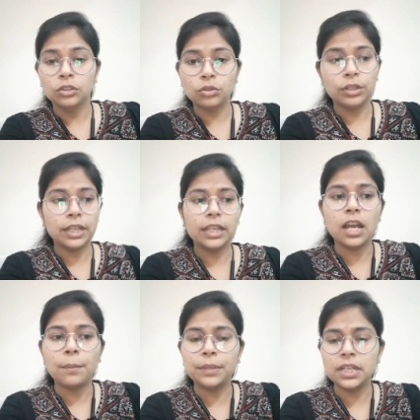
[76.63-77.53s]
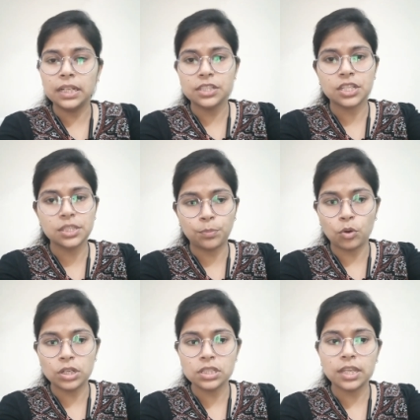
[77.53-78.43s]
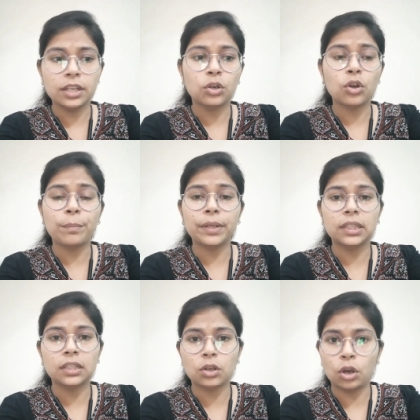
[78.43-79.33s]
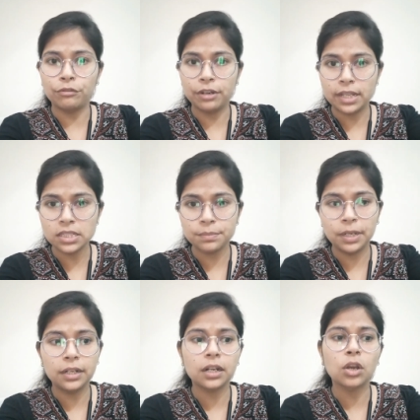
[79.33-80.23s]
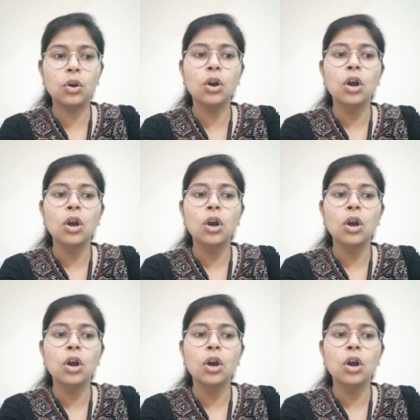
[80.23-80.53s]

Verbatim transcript: तो अपनी इंग्लिश की स्पोकन सही करो अपने अंदर कॉन्फिडेंस बिल्ड रखो